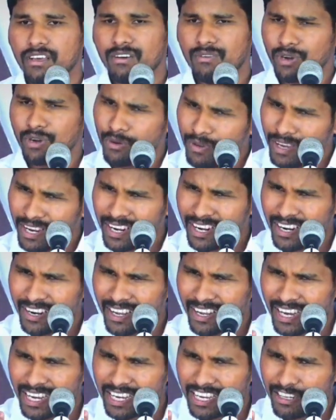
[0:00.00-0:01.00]
ఒకవేళ
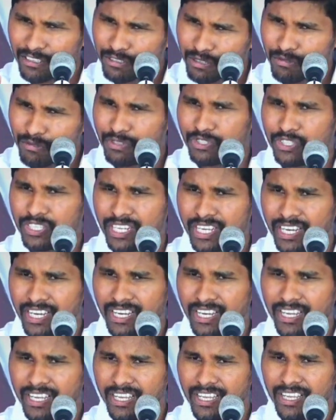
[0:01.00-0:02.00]
నన్ను ఆకలితో ఉంచిన
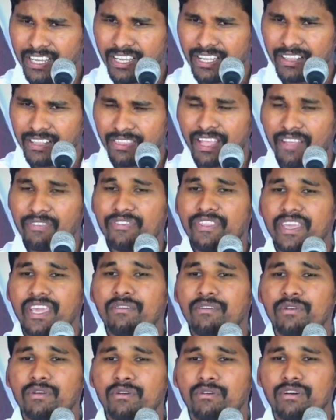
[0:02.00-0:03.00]
నా
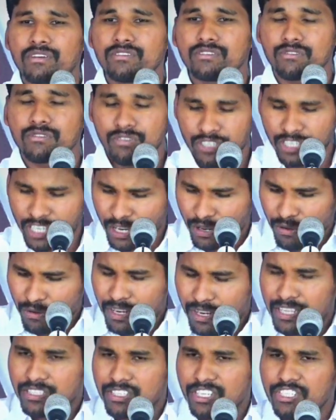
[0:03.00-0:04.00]
దేవుని కోసం
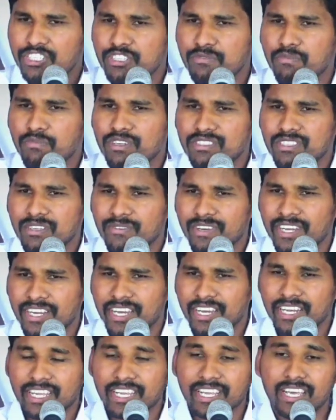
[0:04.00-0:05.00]
నిలువున చచ్చిపోతామే
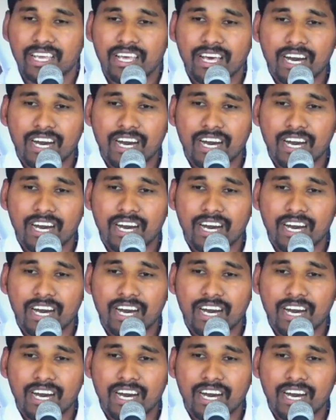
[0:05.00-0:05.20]
కానీ